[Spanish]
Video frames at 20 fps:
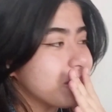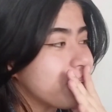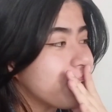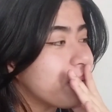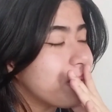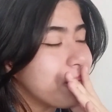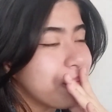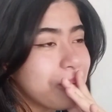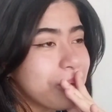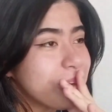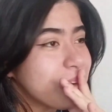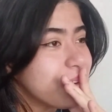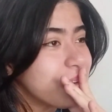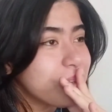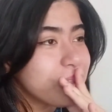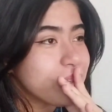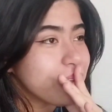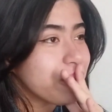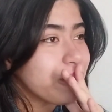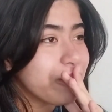Dios mío,
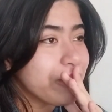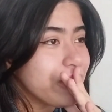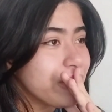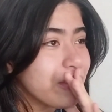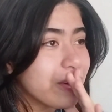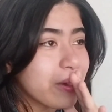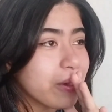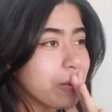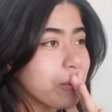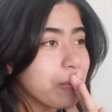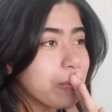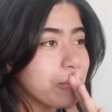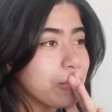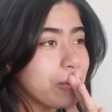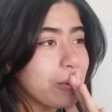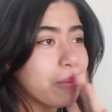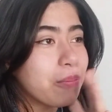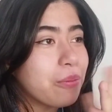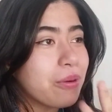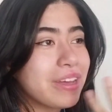Dios mío, es que no,
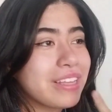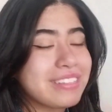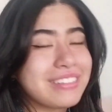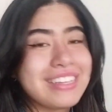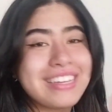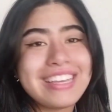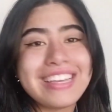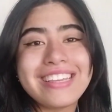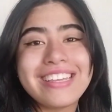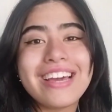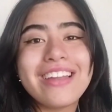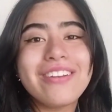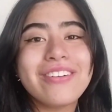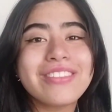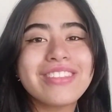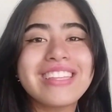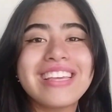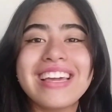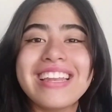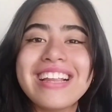no puede ser. Y ya
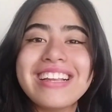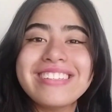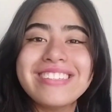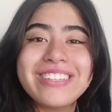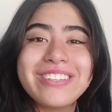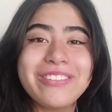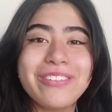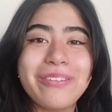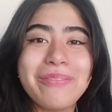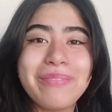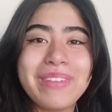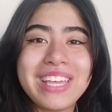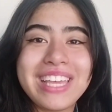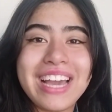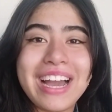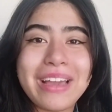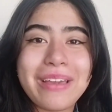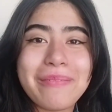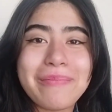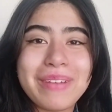no tiene al señor
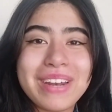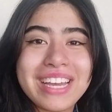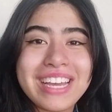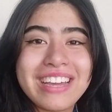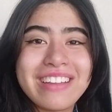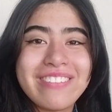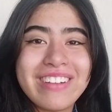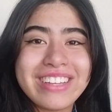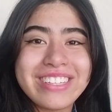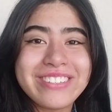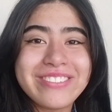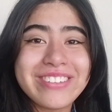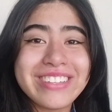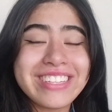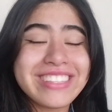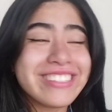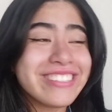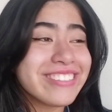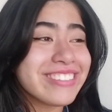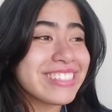Miyagi para que lo ayude,
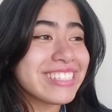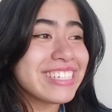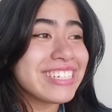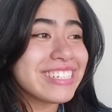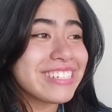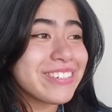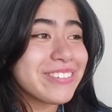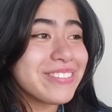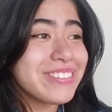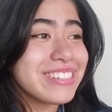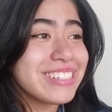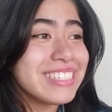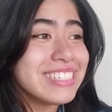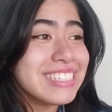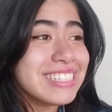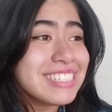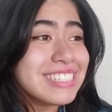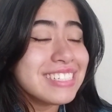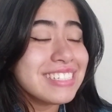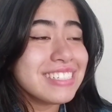entonces es como
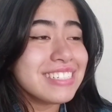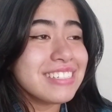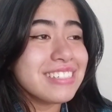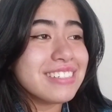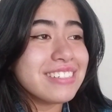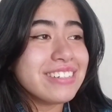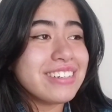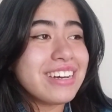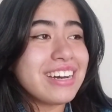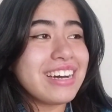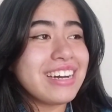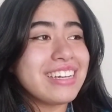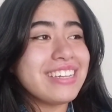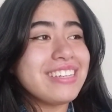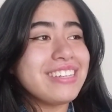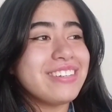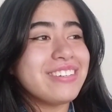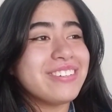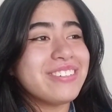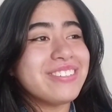ay
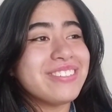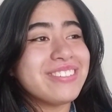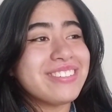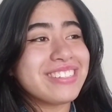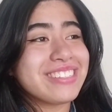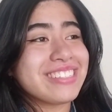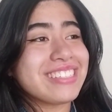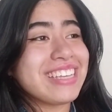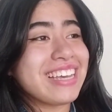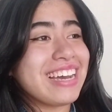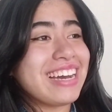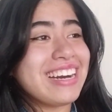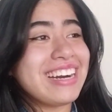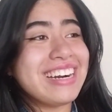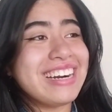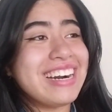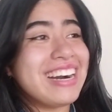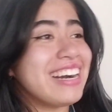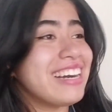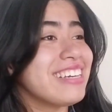no, o
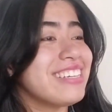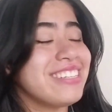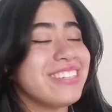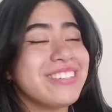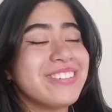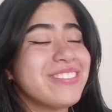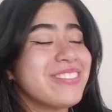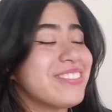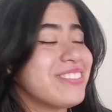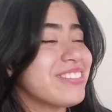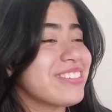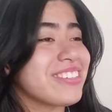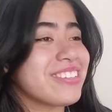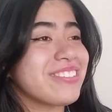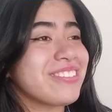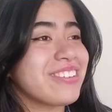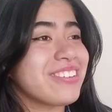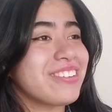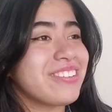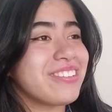sea, ay no,
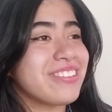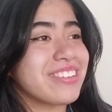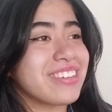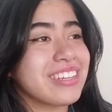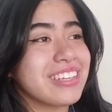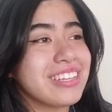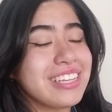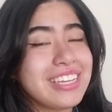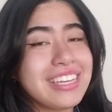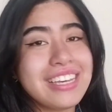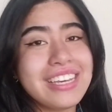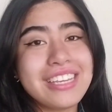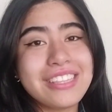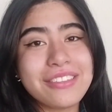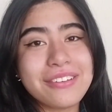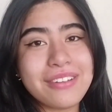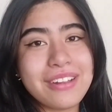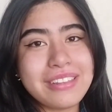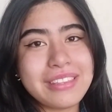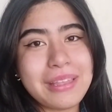qué horror. Y
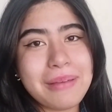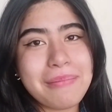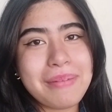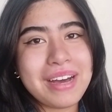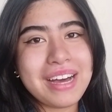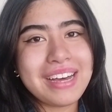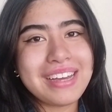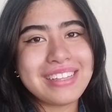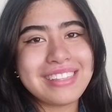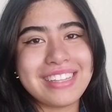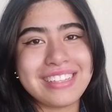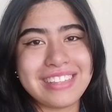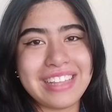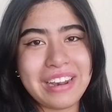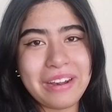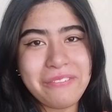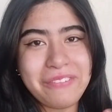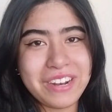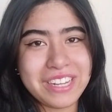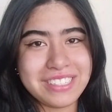todo el tema de esta
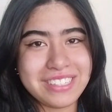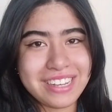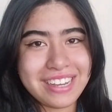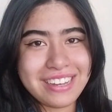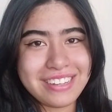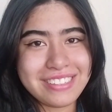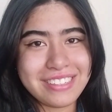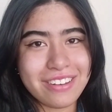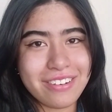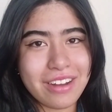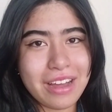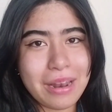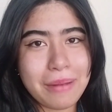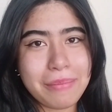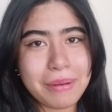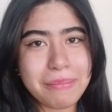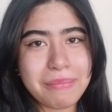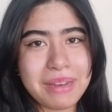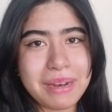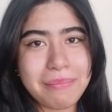referencia que le hicieron a la
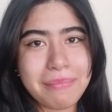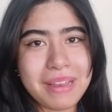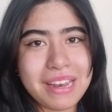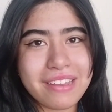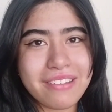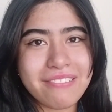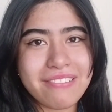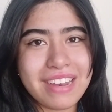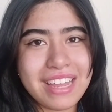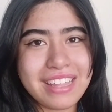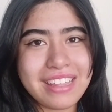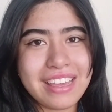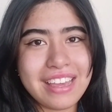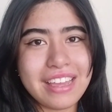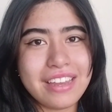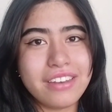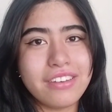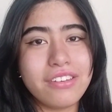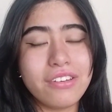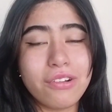primera película
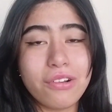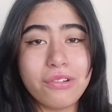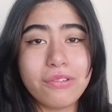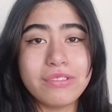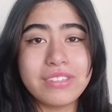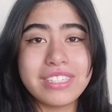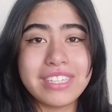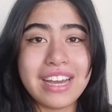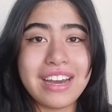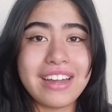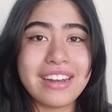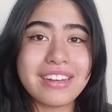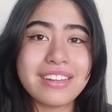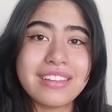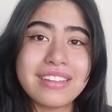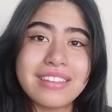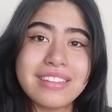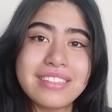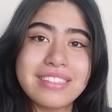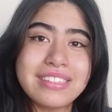de no luchar
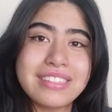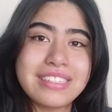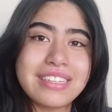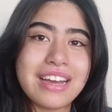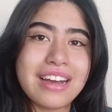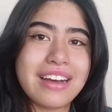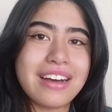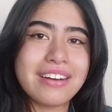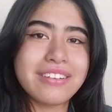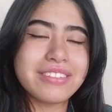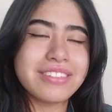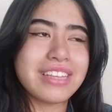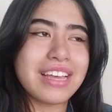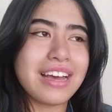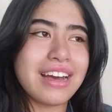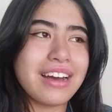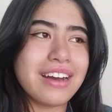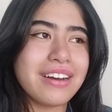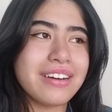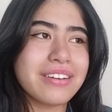ya, o
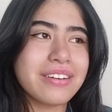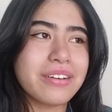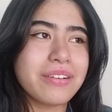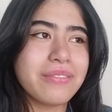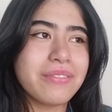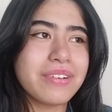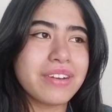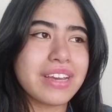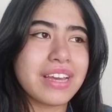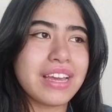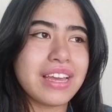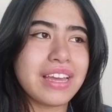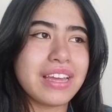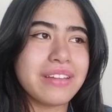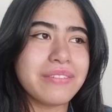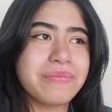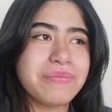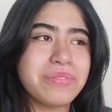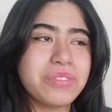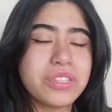sea, como
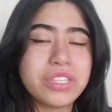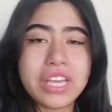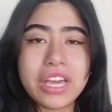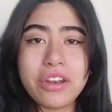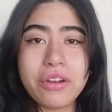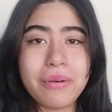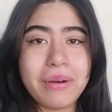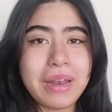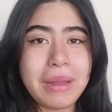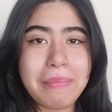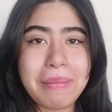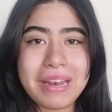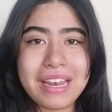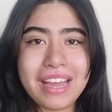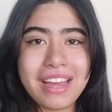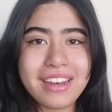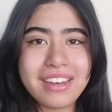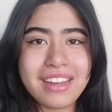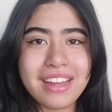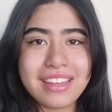que que no van a
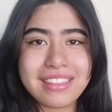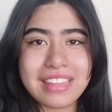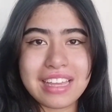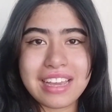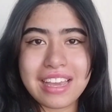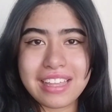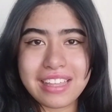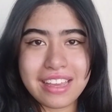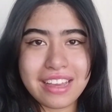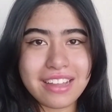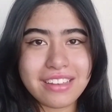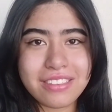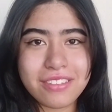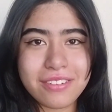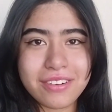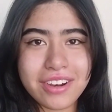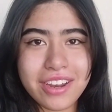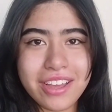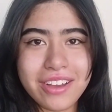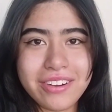pelear hasta que llegue el
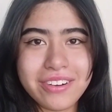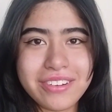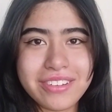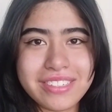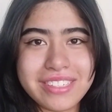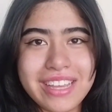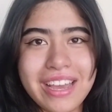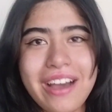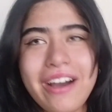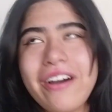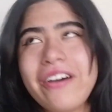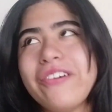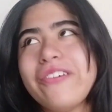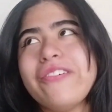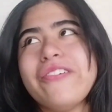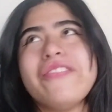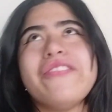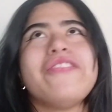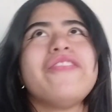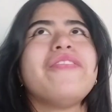torneo, o sea,
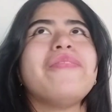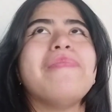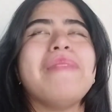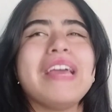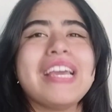uff, me